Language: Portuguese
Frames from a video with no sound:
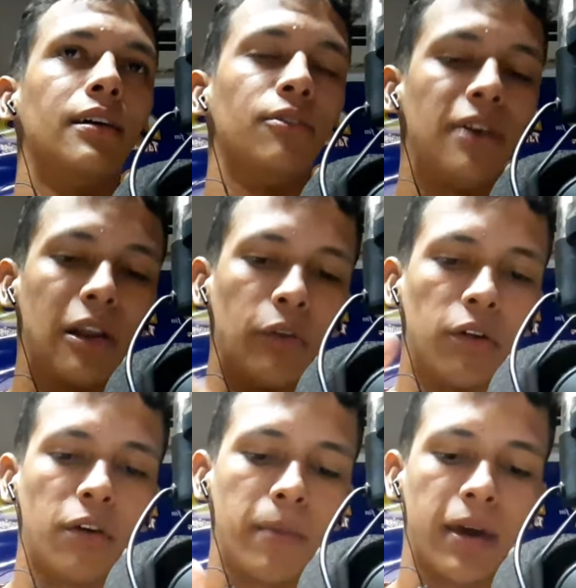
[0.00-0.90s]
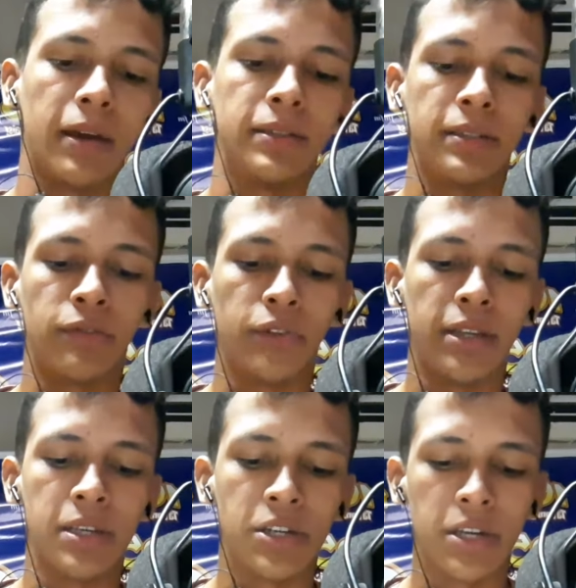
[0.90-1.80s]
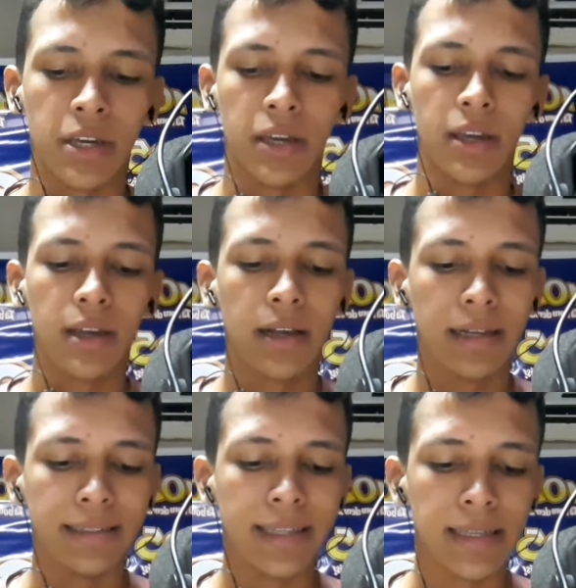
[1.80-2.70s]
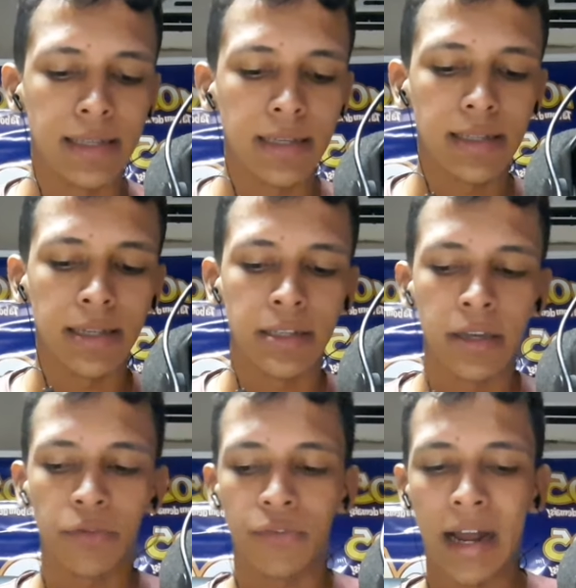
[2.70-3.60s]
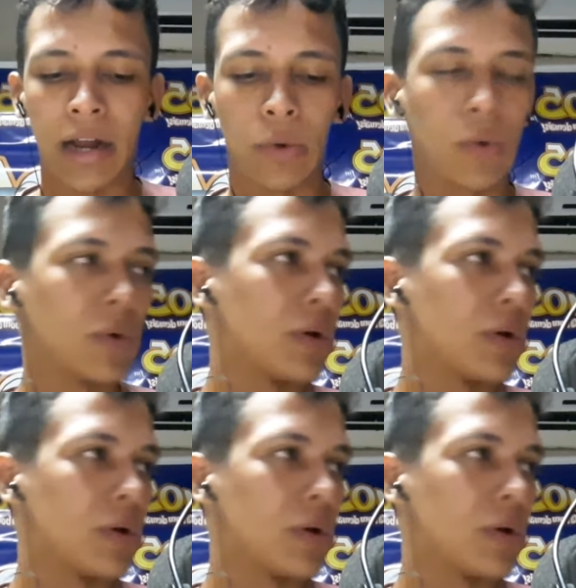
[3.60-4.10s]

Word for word: Falo novamente: se for desistir, desista de ser fraco.